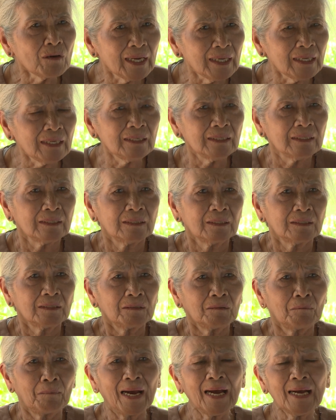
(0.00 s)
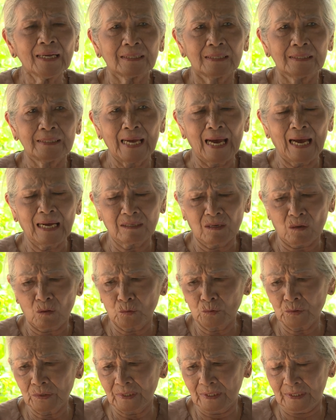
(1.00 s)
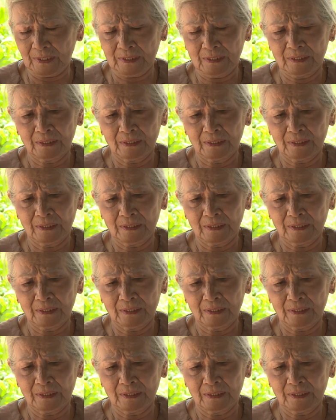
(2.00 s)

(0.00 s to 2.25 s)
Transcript: đây má thì già rồi